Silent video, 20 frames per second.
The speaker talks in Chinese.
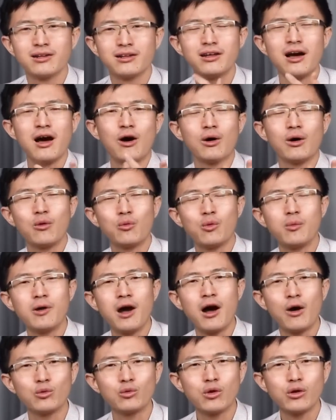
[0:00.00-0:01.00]
你好，我
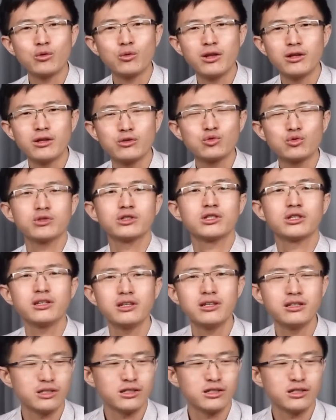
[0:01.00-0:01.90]
们好端端的做生意，